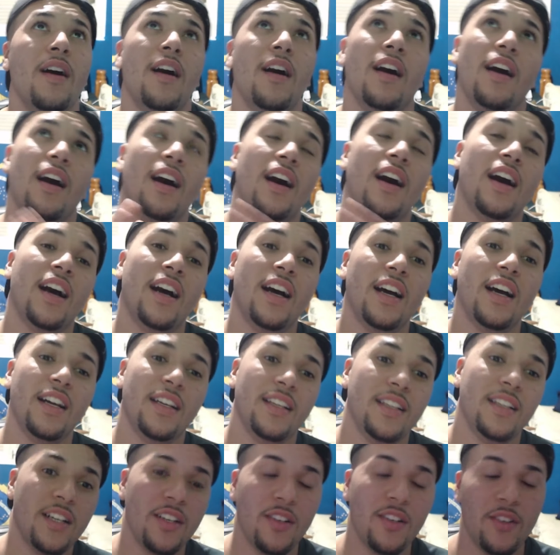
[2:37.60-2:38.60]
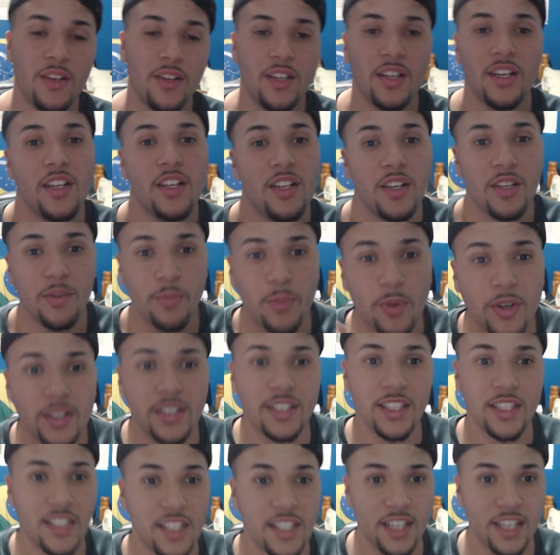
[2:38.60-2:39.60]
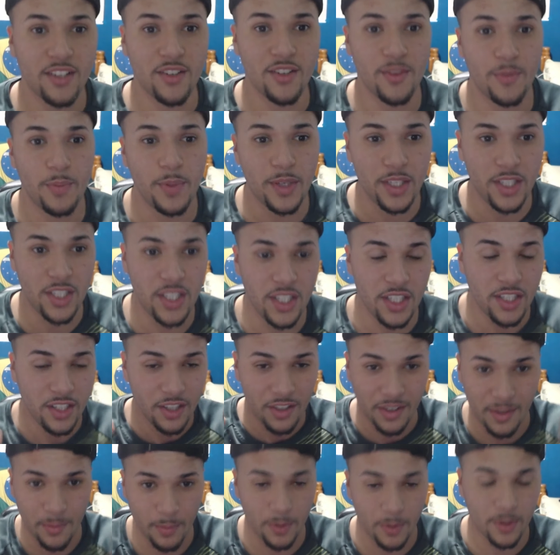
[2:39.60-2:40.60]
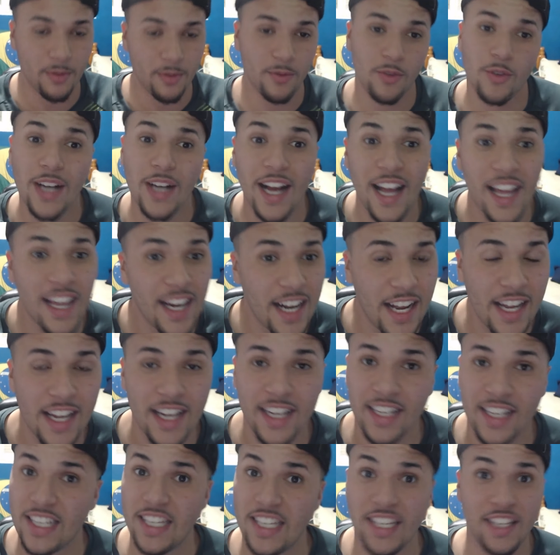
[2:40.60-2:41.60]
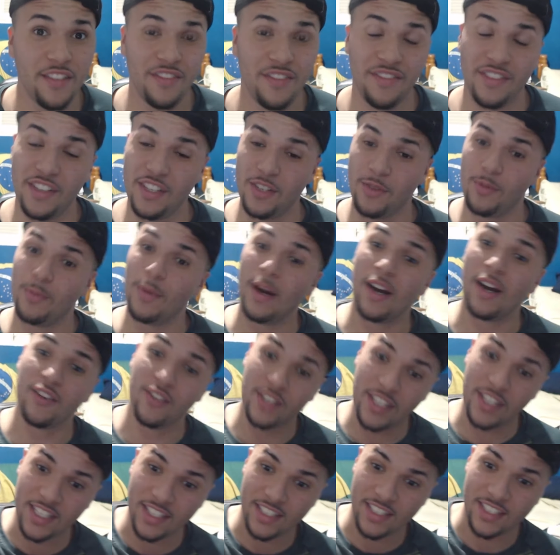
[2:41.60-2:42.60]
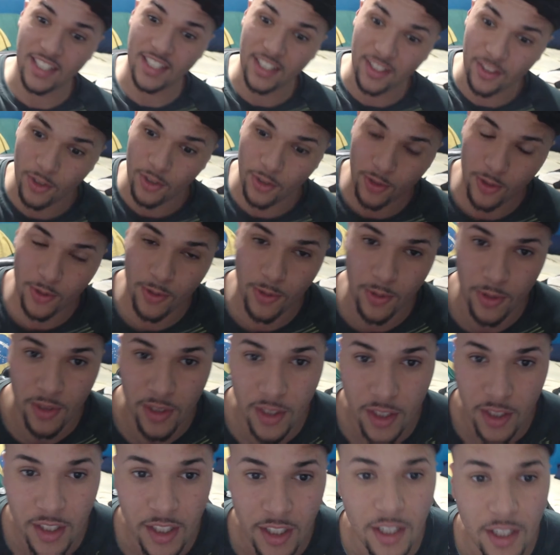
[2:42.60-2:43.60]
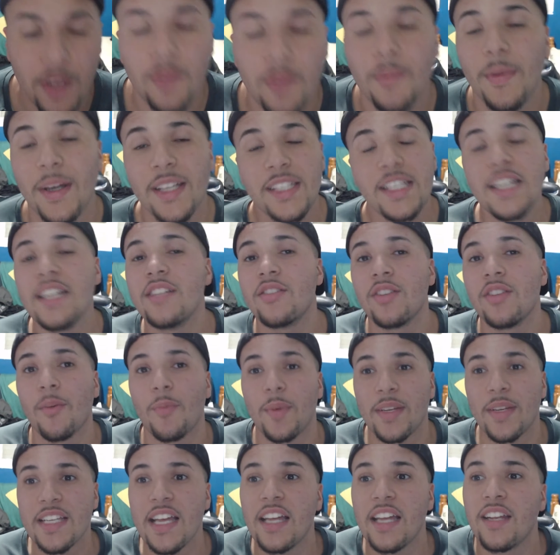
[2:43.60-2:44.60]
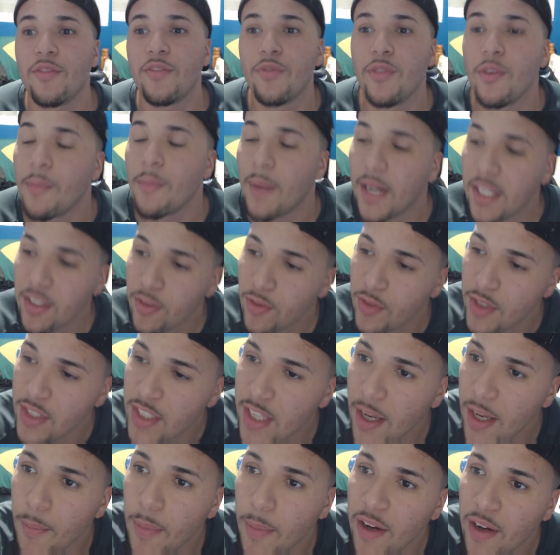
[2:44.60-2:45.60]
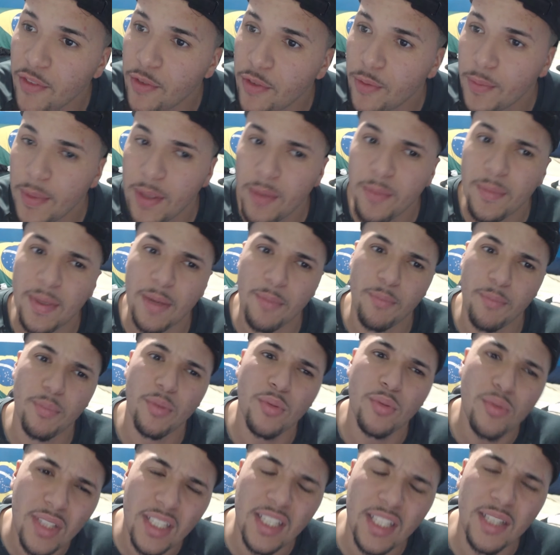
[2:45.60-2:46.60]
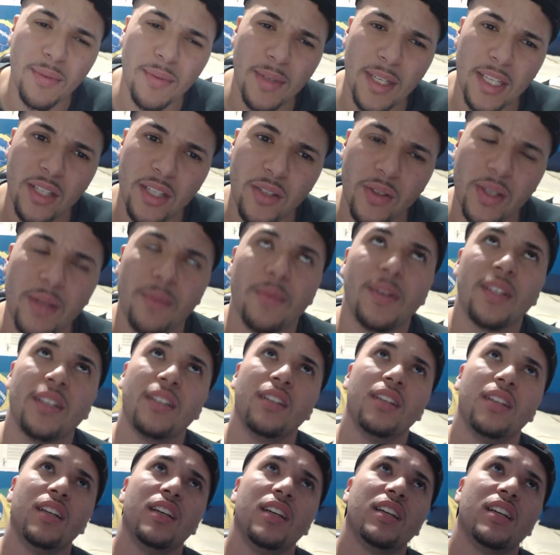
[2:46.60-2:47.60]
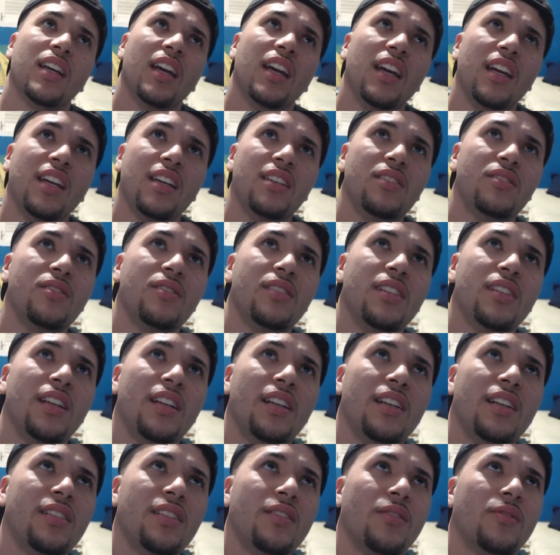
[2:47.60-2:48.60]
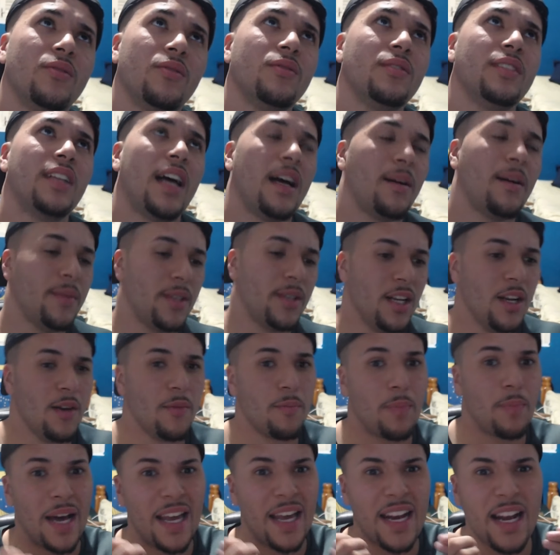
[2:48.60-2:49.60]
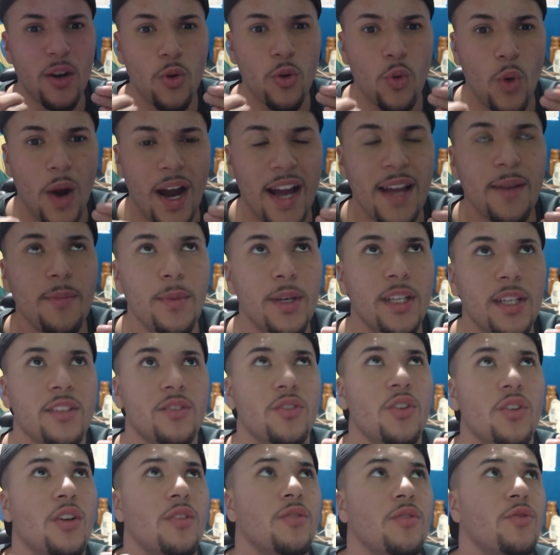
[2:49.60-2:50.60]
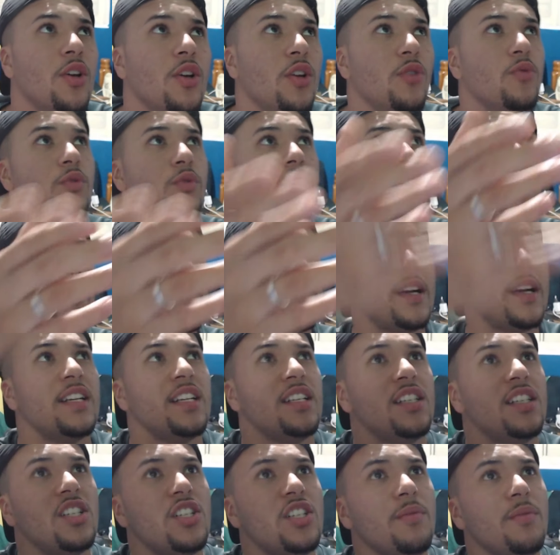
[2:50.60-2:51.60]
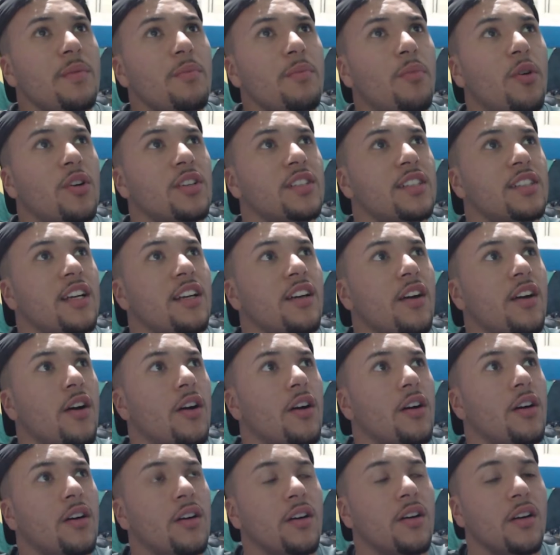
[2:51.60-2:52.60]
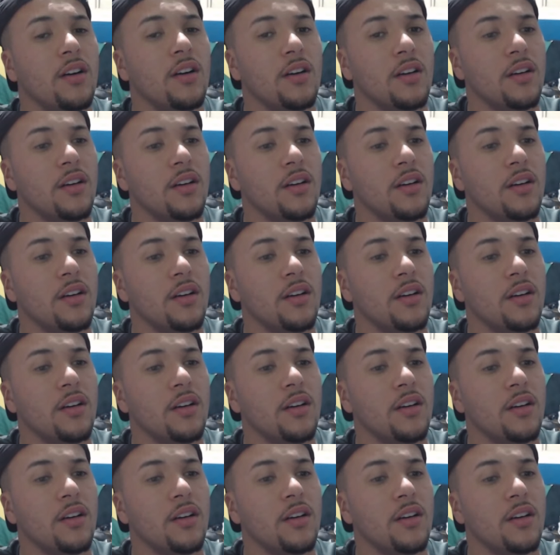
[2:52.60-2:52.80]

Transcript: Ai, não. O importante é competir. Caralho, aqui, filho, o bagulho ia ser louco. Mas é isso, rapaziada. Foi mais um desabafo mesmo, mas puta que pariu, hein, mano. Que isso, seleção? Não dá, mano. Paraguai, mano. Nós nunca perde esse time bosta aí, ó. ó.